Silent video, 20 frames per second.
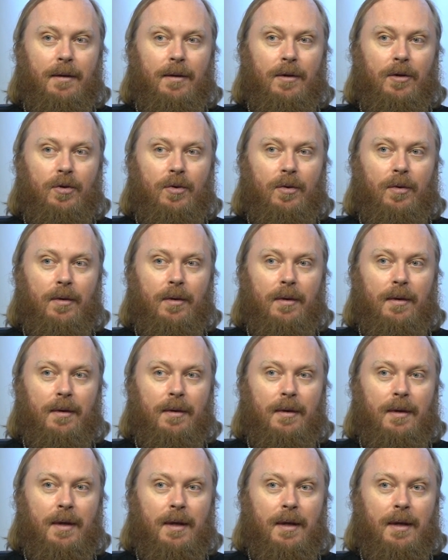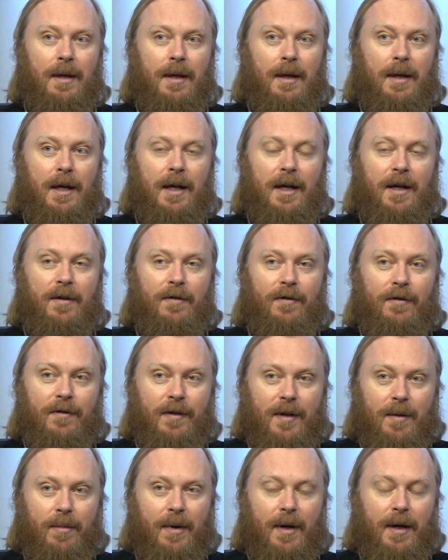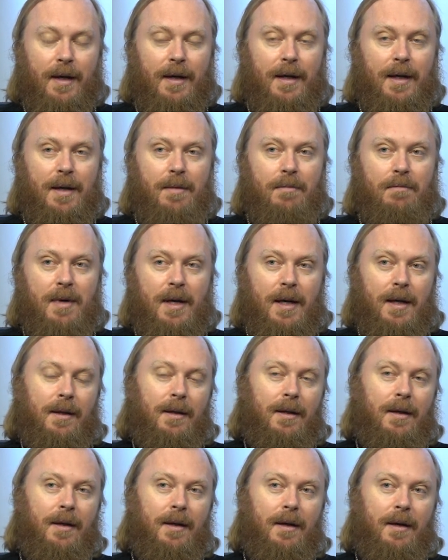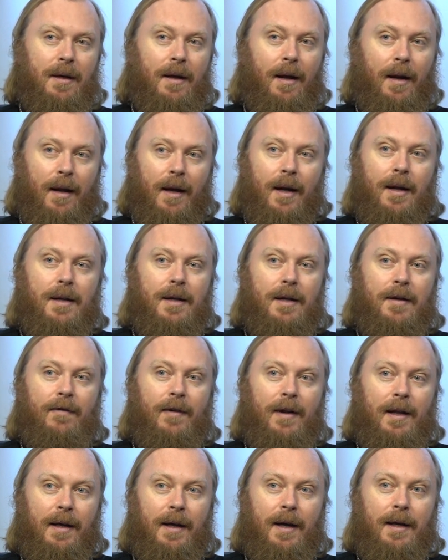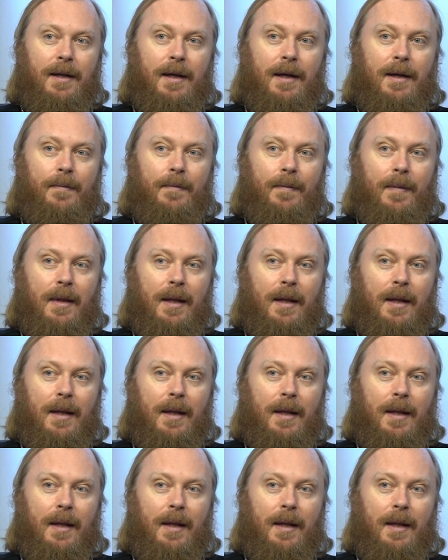что их выбор имеет реальное влияние